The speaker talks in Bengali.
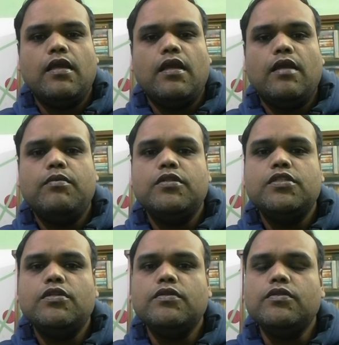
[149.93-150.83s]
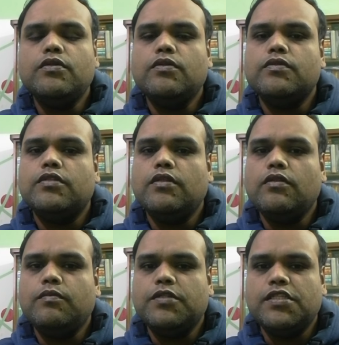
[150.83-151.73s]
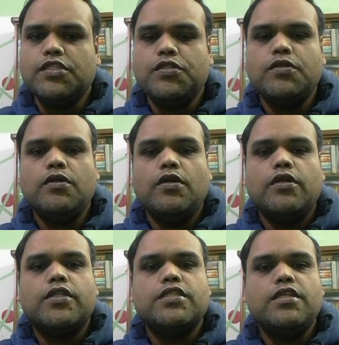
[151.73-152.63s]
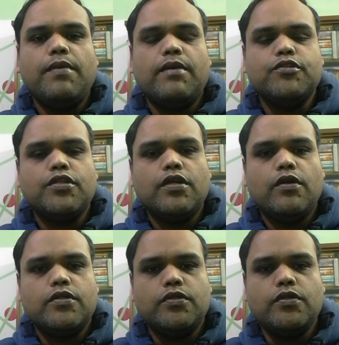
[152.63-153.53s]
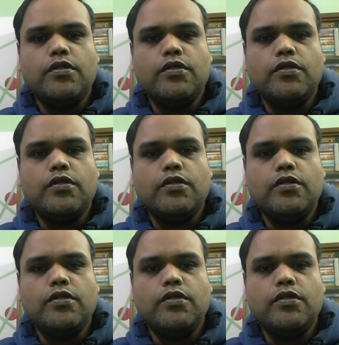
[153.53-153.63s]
এবং চিরন্তন অস্তিত্ব বিশিষ্ট যে ব্যবসায় গঠন